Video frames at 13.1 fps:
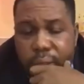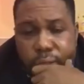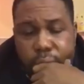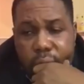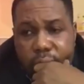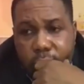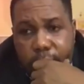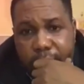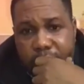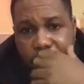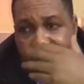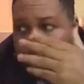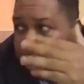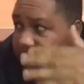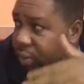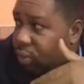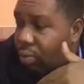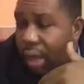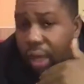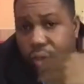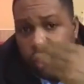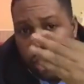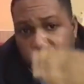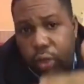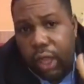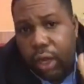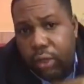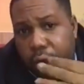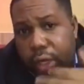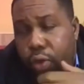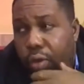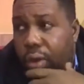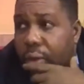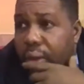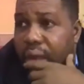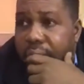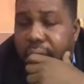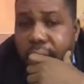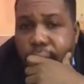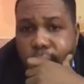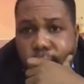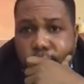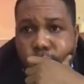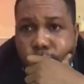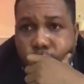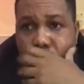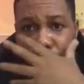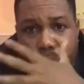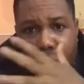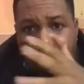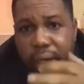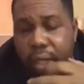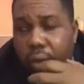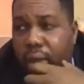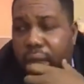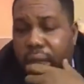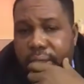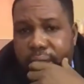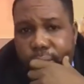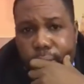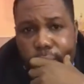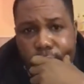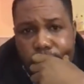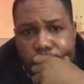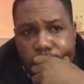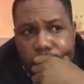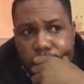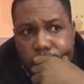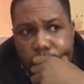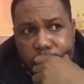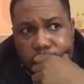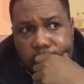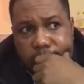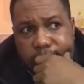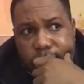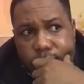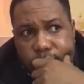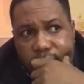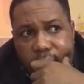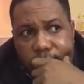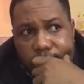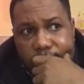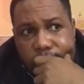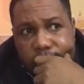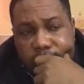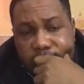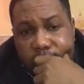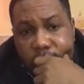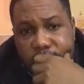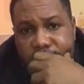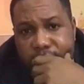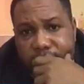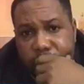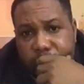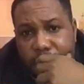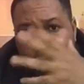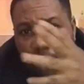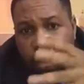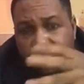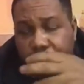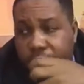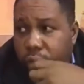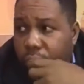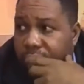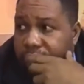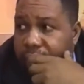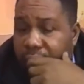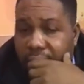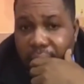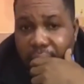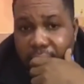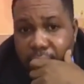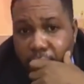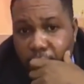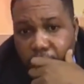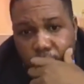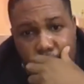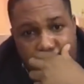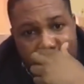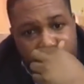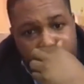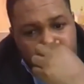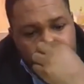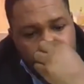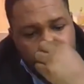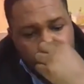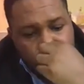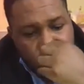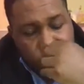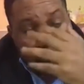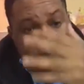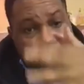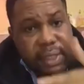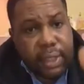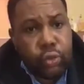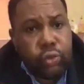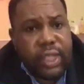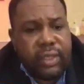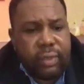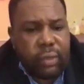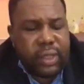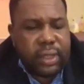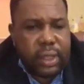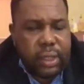sur Lyon parce que demain soir, j'ai une grande réunion avec euh, tout le comité d'organisation. Demain soir, euh, environ de 20h, j'ai une réunion à faire à Lyon. C'est pour que je ne pourrai pas séjourner cette fois-ci